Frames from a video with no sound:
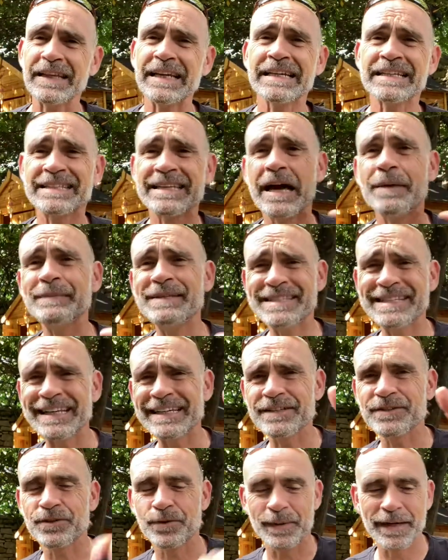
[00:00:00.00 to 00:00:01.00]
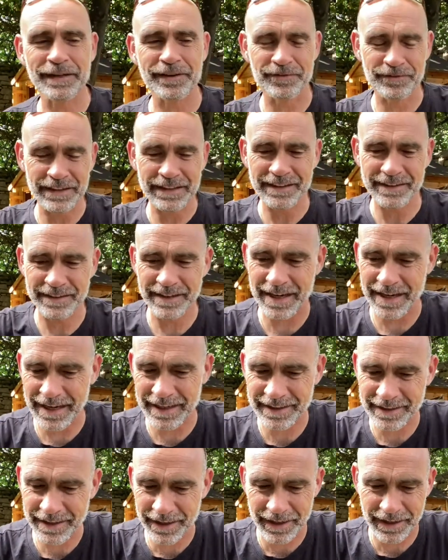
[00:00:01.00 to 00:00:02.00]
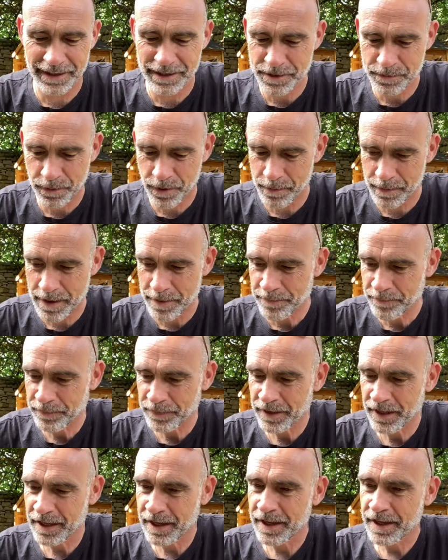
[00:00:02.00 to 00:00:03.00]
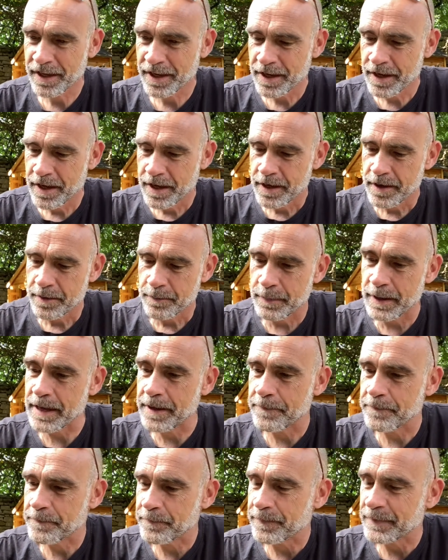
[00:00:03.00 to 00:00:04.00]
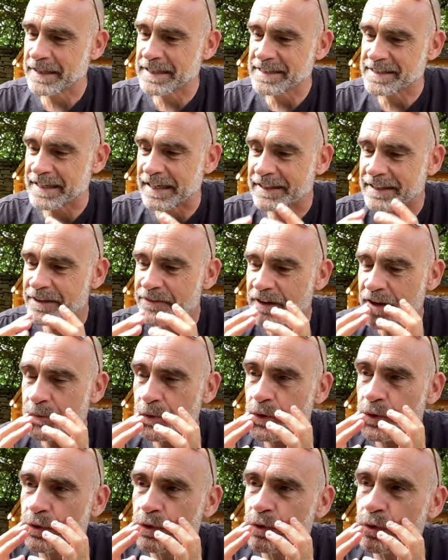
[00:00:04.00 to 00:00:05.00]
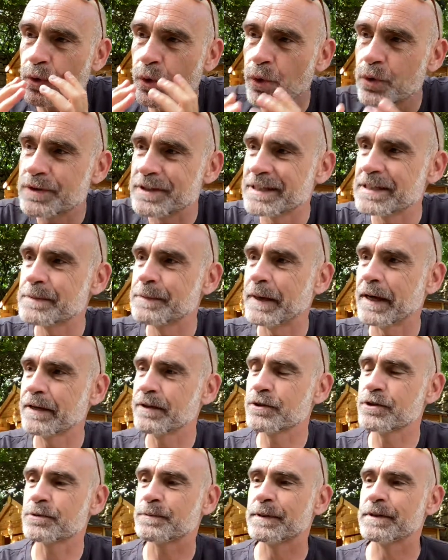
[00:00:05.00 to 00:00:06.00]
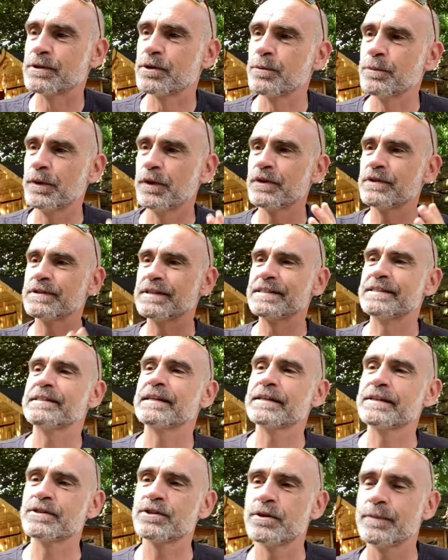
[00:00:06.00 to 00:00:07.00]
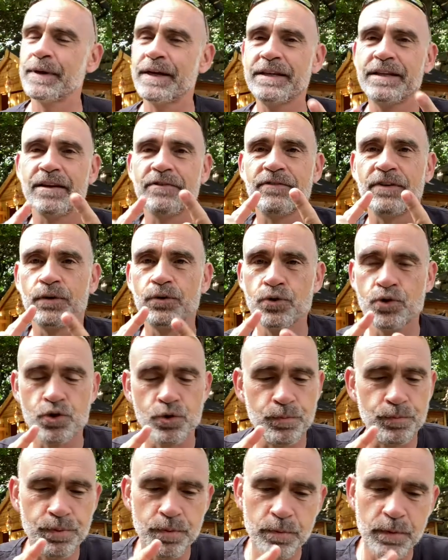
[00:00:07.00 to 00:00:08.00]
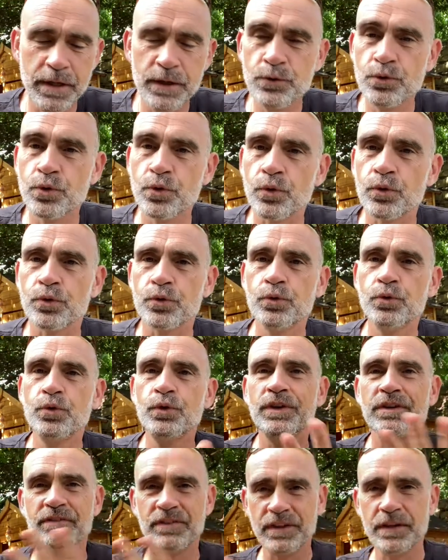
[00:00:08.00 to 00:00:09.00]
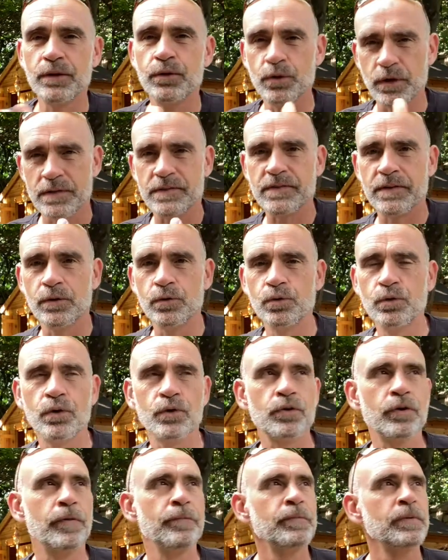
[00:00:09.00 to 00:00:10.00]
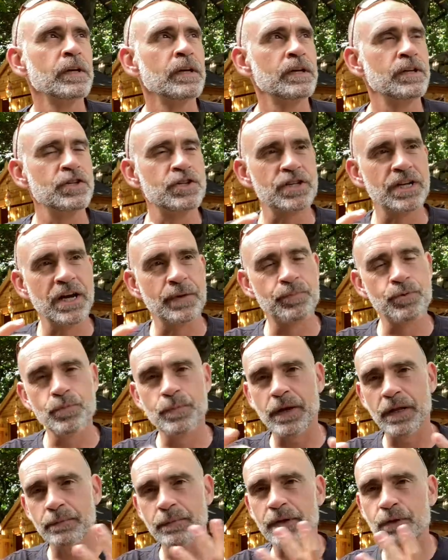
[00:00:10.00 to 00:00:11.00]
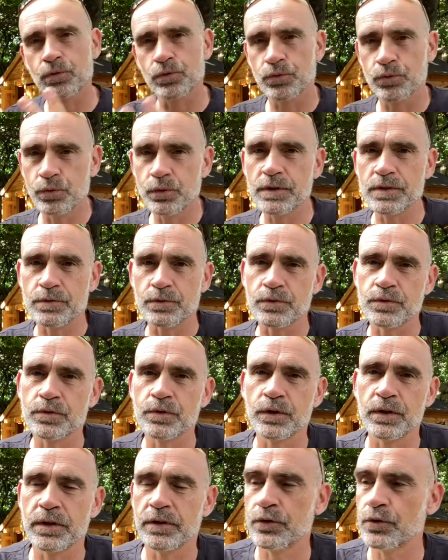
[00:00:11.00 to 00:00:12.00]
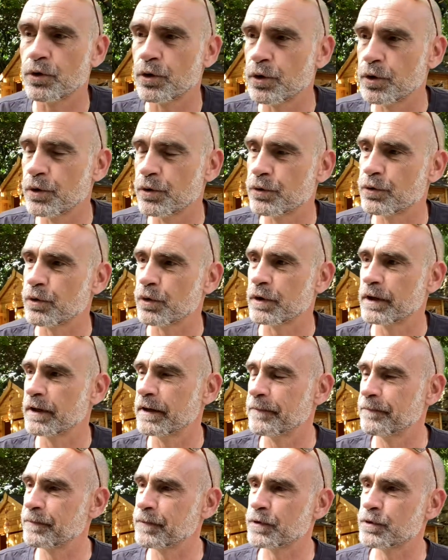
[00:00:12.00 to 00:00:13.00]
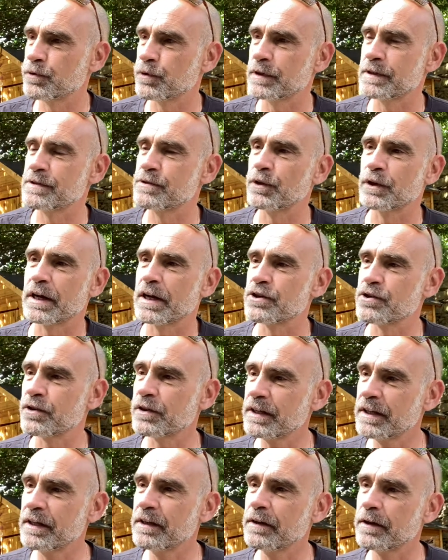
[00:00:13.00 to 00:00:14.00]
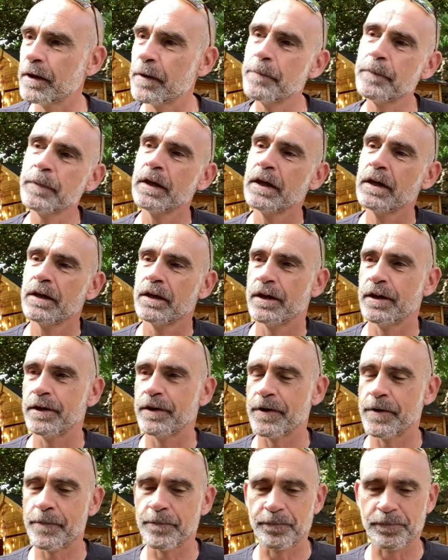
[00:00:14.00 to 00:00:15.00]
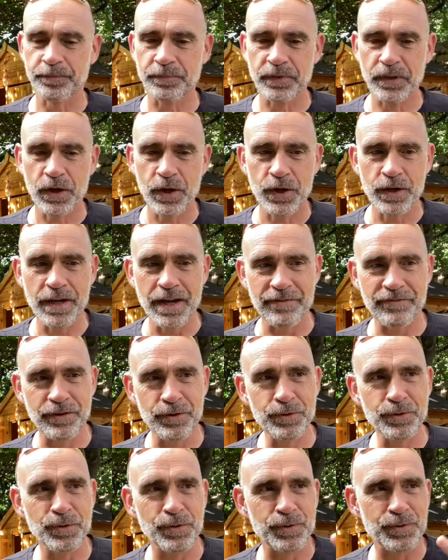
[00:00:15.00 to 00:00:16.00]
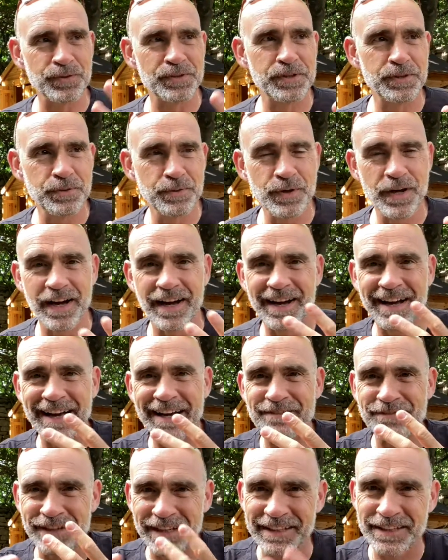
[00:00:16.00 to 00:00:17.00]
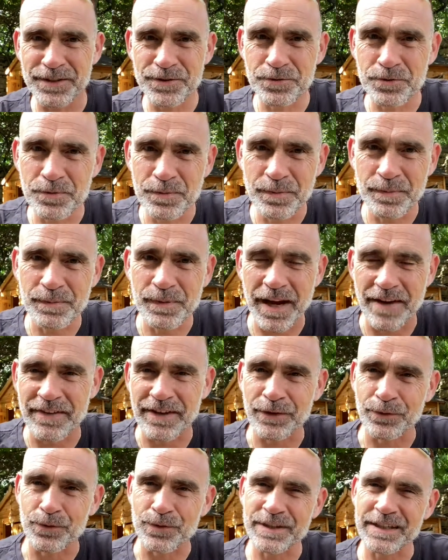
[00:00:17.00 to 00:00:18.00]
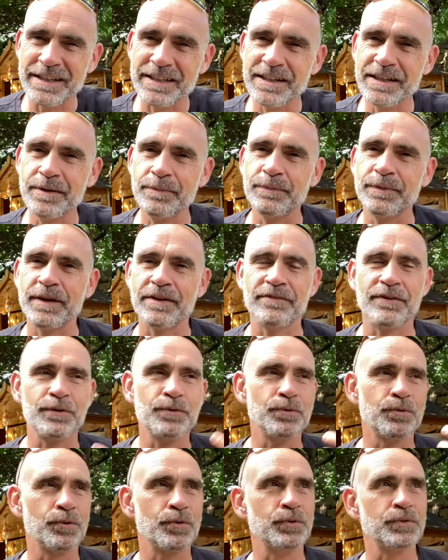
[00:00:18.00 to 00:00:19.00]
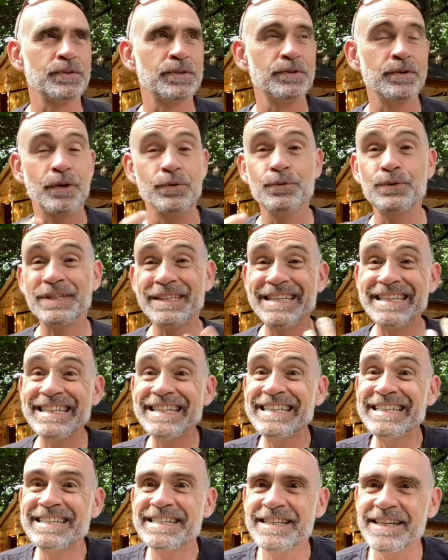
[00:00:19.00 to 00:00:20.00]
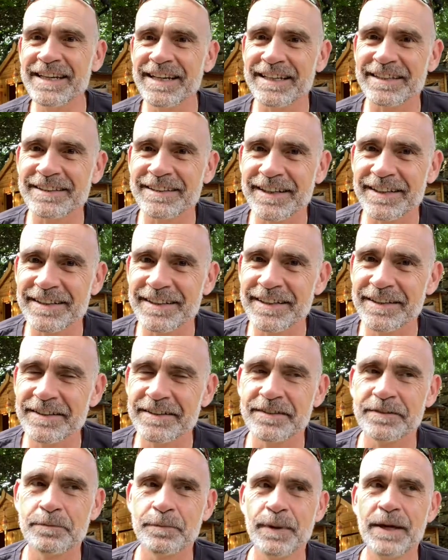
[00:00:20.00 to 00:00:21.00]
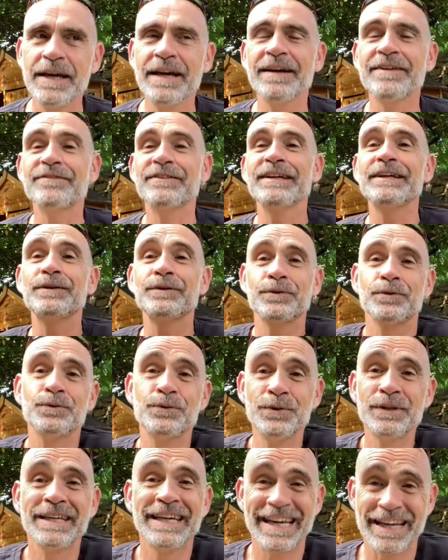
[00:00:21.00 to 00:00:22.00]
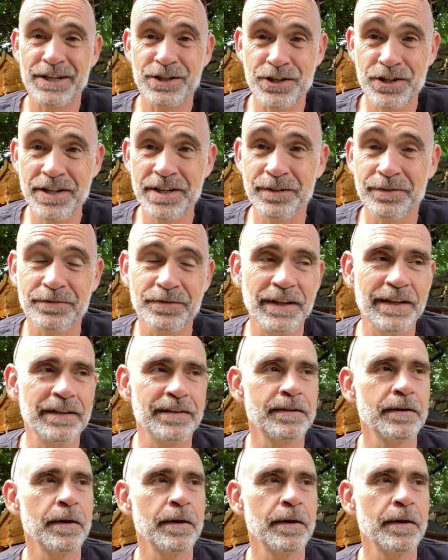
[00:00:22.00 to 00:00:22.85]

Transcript: ça a mis cinq semaines en fait à être réglé ce problème. Mais ça a été vraiment une grosse expérience parce que pendant ces cinq semaines, il a fallu que je publie du contenu, des vidéos assez lourdes. J'ai la plupart de mes contenus qui sont stockés sur, le, sur, les, sur les stockages en ligne. Euh, il a fallu qu'on continue à, à, faire des zooms avec nos équipes. Il a fallu qu'on continue à utiliser l'internet, mais avec une 4G en fait.